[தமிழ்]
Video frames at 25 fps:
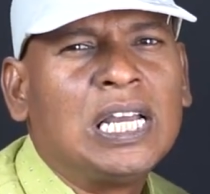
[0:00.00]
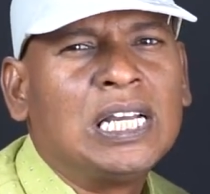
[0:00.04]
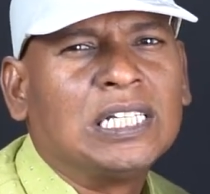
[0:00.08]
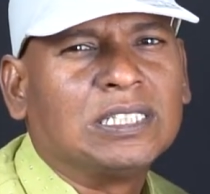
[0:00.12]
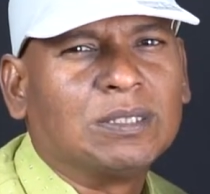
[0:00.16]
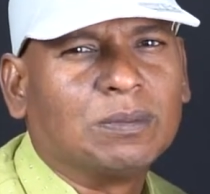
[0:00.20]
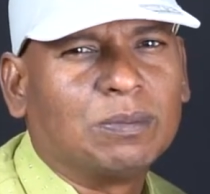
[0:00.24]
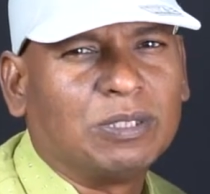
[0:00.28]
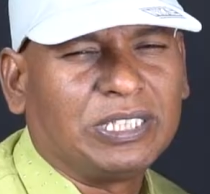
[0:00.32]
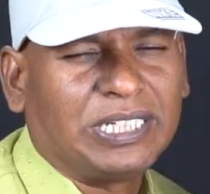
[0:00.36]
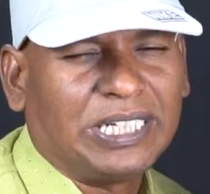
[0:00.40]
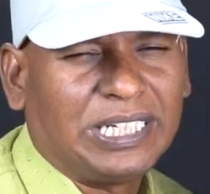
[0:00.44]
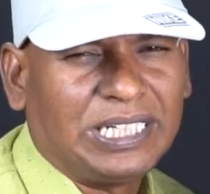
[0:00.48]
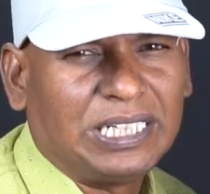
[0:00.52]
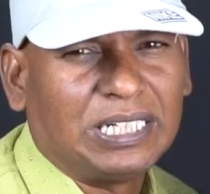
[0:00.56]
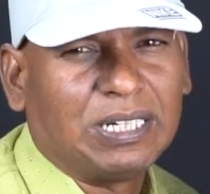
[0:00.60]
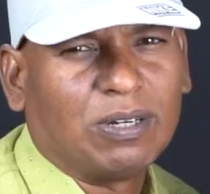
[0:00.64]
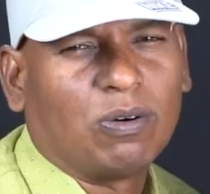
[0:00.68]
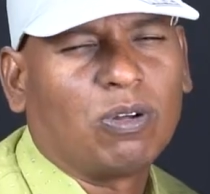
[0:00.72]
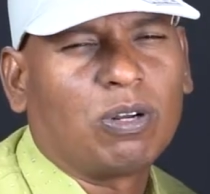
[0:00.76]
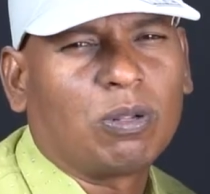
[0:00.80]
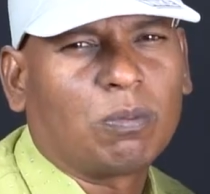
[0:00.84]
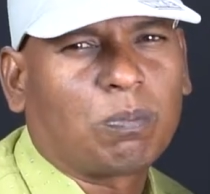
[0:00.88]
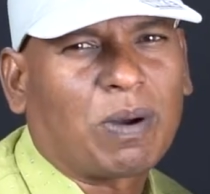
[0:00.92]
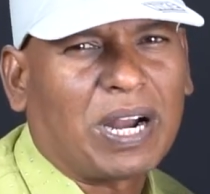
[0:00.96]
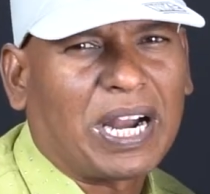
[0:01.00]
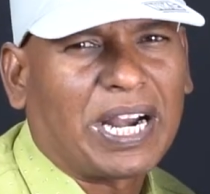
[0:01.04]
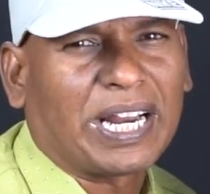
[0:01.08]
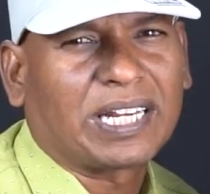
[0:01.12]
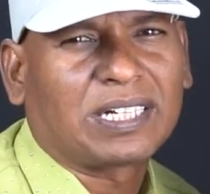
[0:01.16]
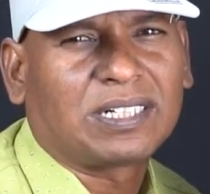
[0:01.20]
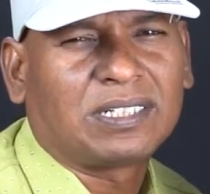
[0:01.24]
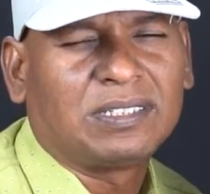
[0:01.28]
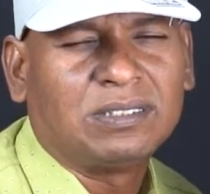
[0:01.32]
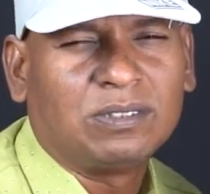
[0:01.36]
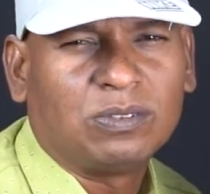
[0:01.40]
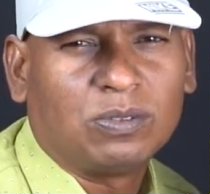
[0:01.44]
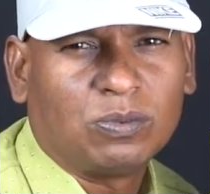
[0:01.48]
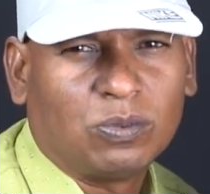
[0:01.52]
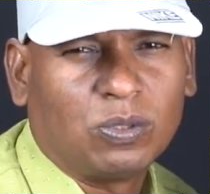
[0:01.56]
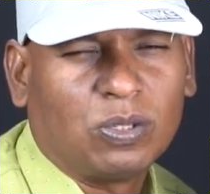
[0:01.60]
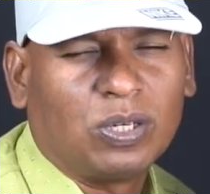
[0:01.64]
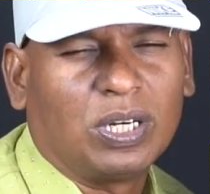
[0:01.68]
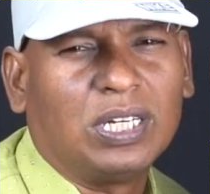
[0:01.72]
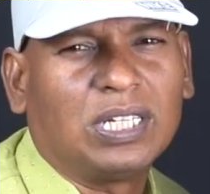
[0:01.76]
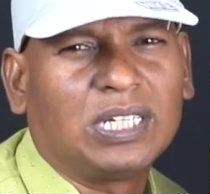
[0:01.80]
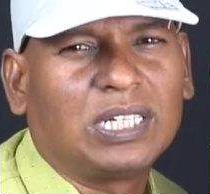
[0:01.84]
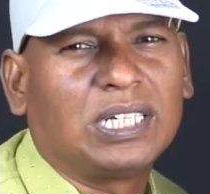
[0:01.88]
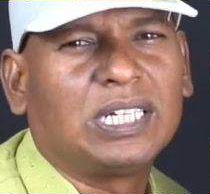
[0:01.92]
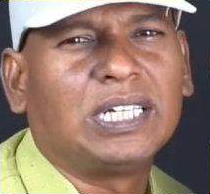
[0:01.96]
சப்போஸ் இந்த ஒரு ப்ராடக்ட்
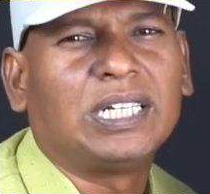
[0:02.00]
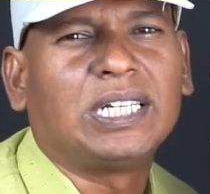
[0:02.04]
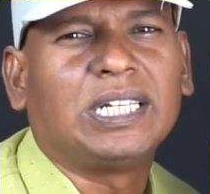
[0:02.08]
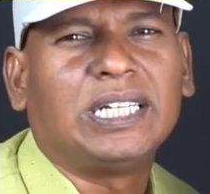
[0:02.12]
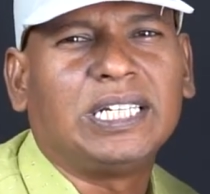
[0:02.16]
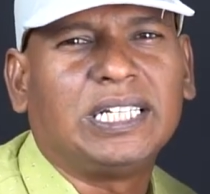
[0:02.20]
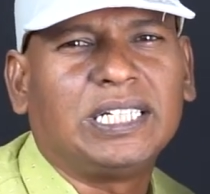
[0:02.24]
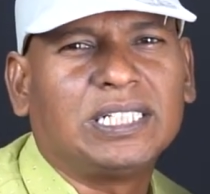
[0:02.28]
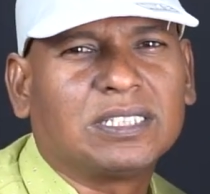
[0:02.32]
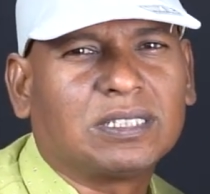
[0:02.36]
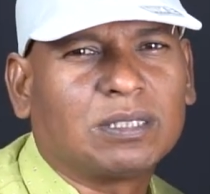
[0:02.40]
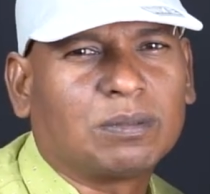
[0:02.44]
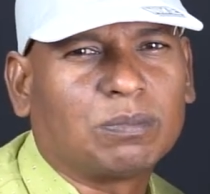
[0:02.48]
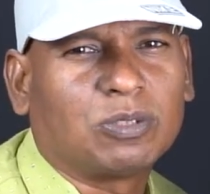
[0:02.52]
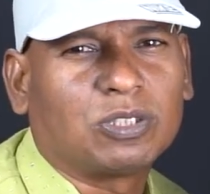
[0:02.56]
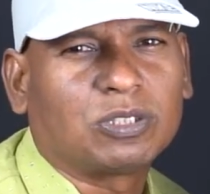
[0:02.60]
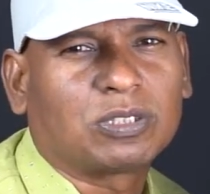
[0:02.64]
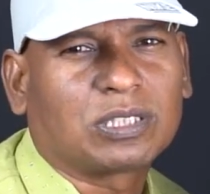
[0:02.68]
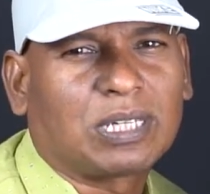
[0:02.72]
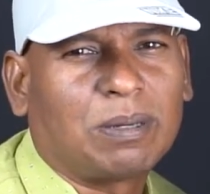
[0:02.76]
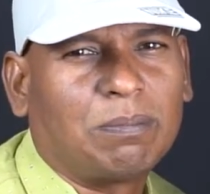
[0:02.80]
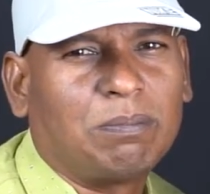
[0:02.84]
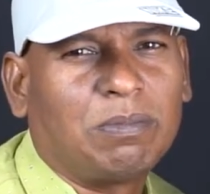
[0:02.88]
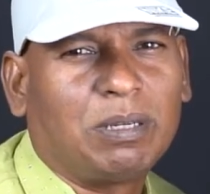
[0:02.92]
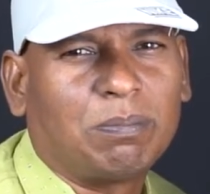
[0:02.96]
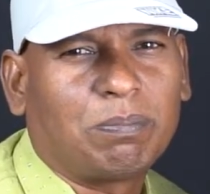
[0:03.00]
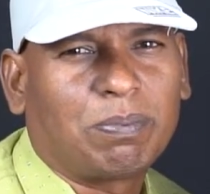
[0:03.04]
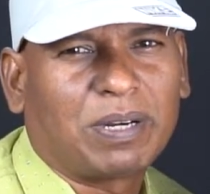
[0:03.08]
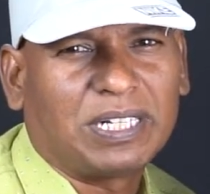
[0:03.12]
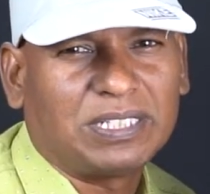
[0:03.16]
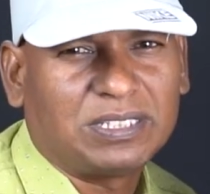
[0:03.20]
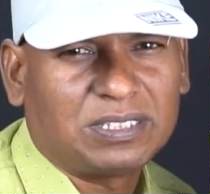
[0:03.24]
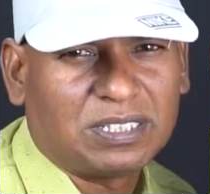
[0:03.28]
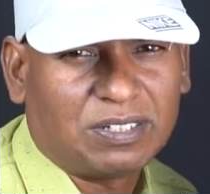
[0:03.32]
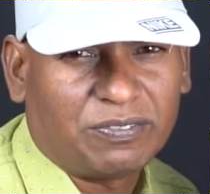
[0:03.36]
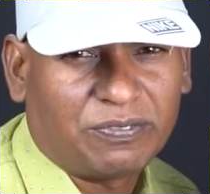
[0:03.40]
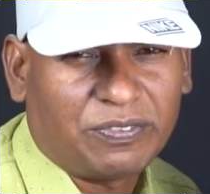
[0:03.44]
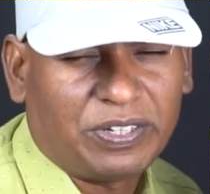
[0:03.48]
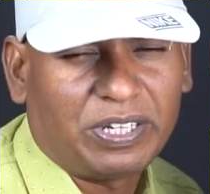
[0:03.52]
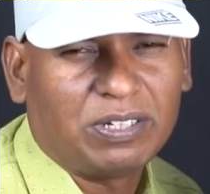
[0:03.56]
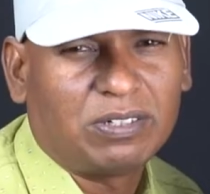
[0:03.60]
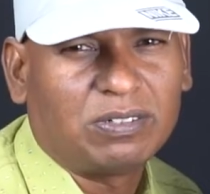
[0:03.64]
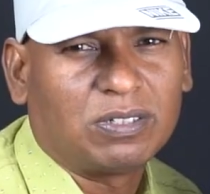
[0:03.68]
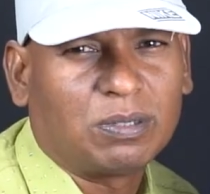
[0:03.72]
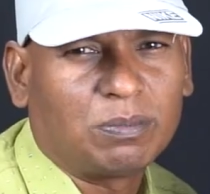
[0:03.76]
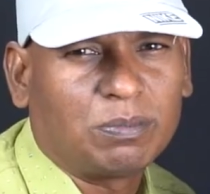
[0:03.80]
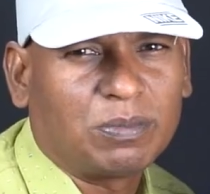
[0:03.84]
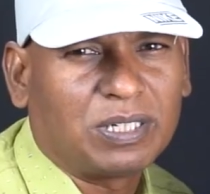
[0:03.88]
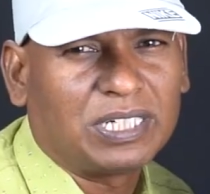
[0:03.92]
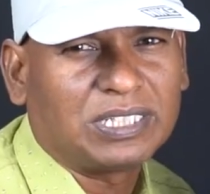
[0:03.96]
உங்களுக்கு நீங்கள் சப்போஸ் கம்மி ப்ரைஸில் வேணும்
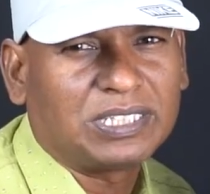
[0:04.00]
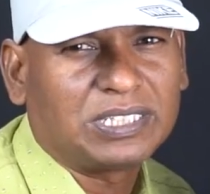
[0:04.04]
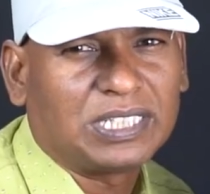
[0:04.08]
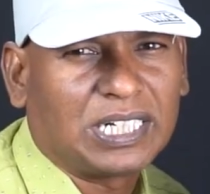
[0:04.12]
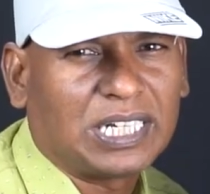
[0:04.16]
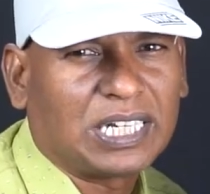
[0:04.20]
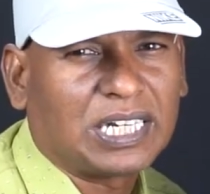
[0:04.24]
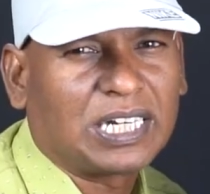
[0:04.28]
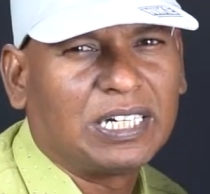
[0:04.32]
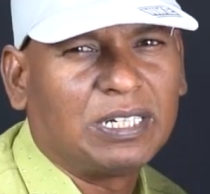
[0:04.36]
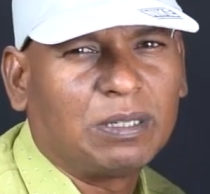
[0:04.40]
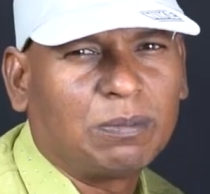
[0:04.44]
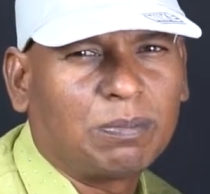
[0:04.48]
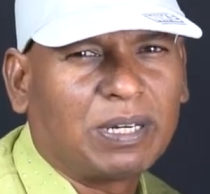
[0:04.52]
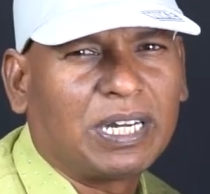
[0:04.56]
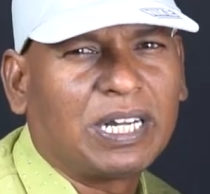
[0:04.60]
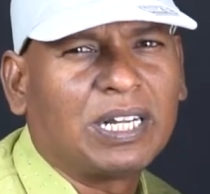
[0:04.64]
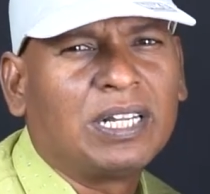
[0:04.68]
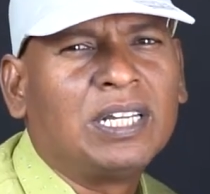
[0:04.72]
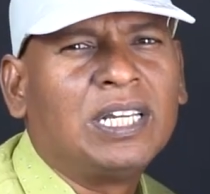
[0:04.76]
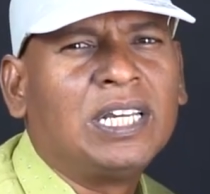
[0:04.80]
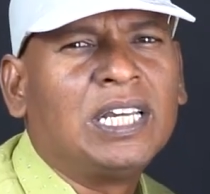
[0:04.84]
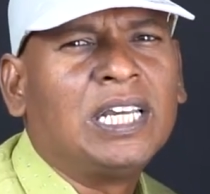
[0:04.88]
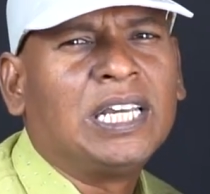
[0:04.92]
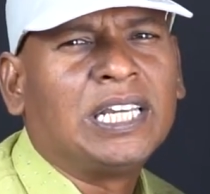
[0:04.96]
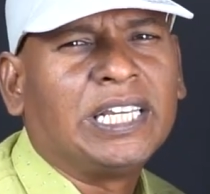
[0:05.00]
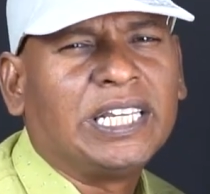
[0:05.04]
அப்படின்னு நினச்சின்னா கண்டிப்பாக